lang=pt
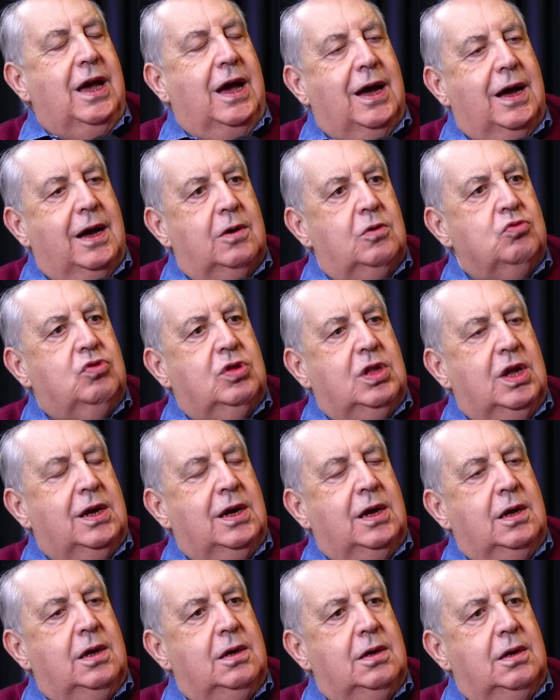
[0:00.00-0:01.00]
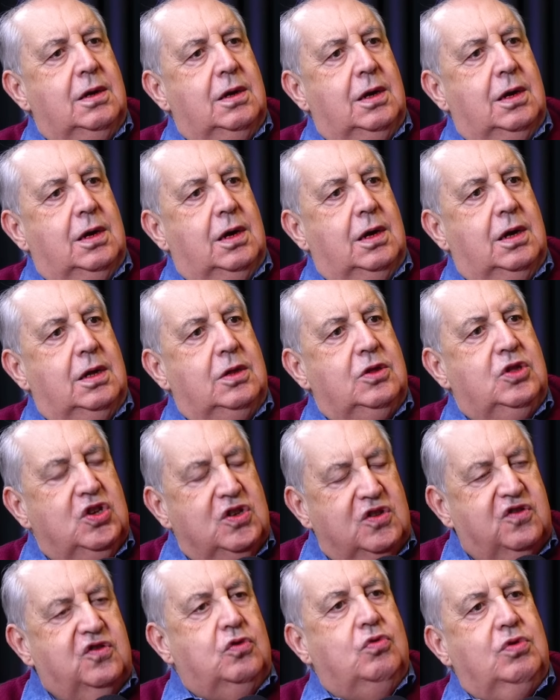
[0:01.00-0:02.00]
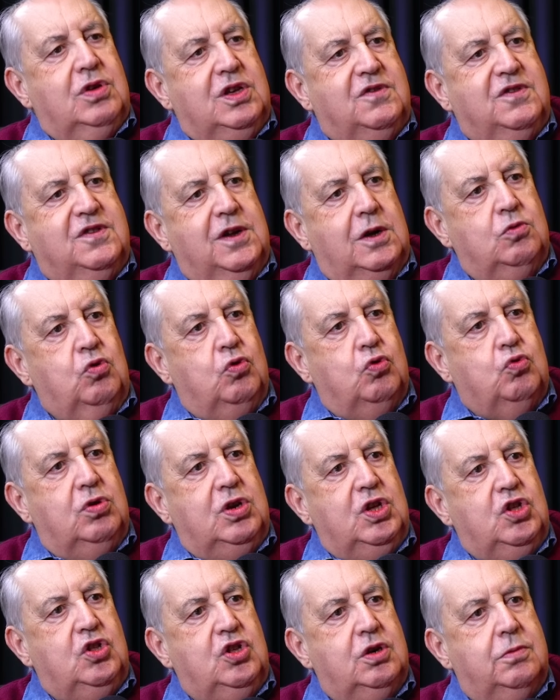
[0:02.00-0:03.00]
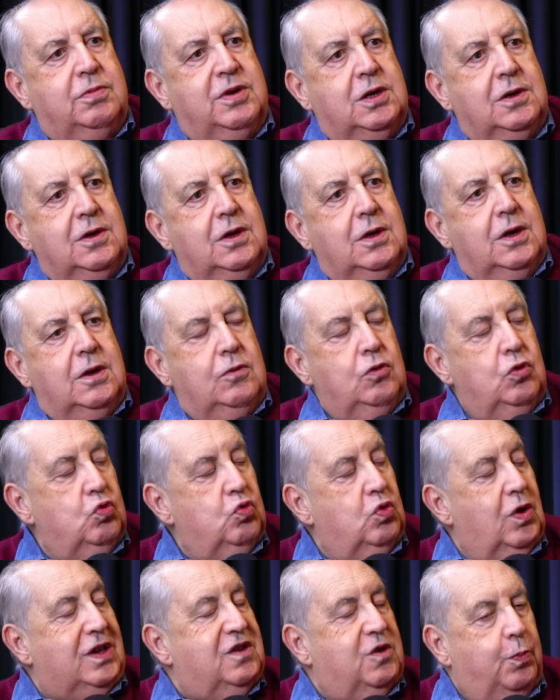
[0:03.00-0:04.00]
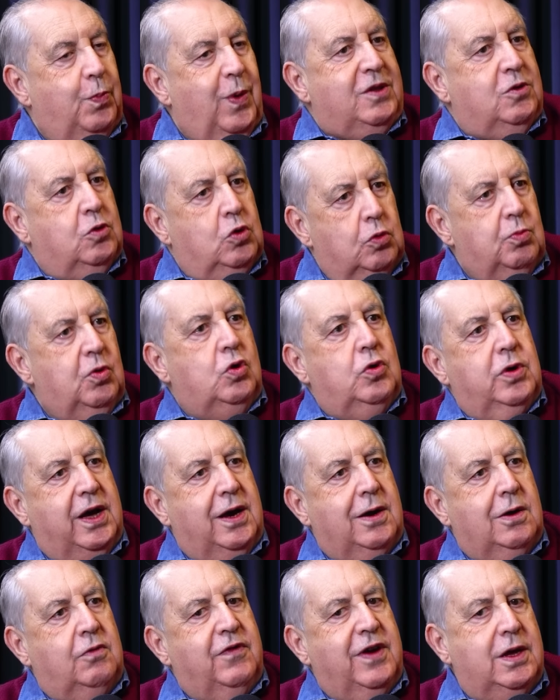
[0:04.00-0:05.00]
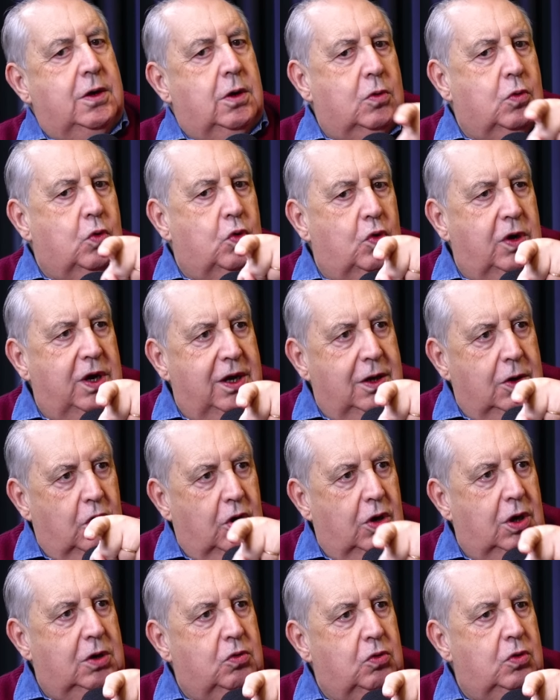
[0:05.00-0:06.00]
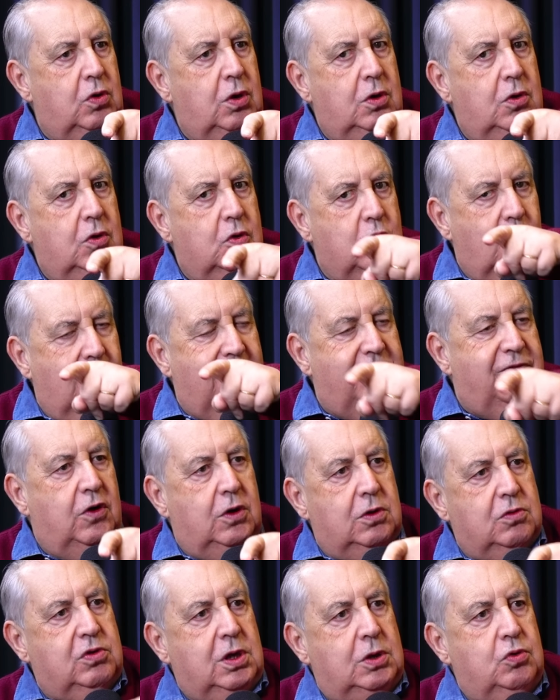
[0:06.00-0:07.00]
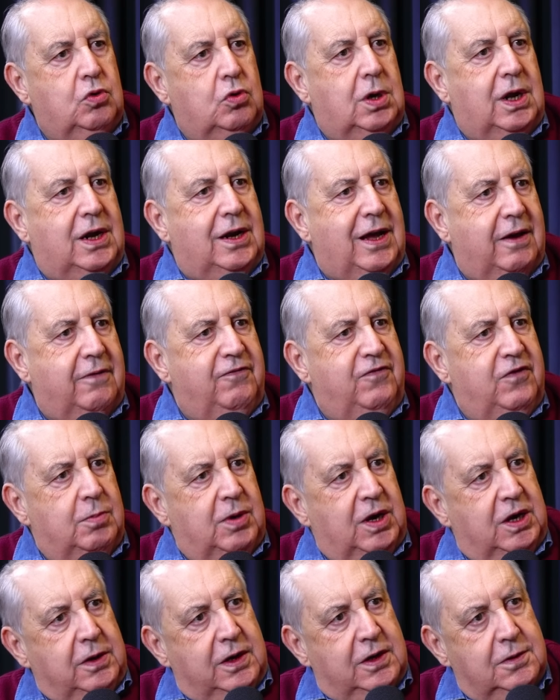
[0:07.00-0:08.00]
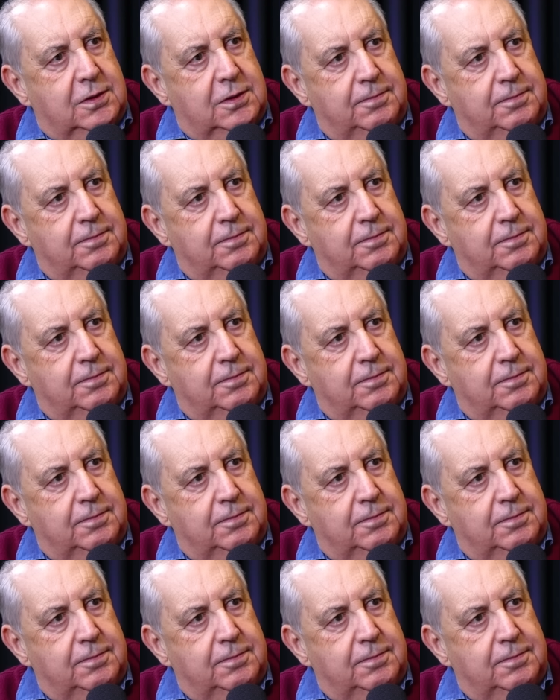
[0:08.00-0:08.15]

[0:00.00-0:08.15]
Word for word: a alta uh, destruição do Curitiba no aspecto moral vai ocorrer logo com a volta do Alec Fimanga.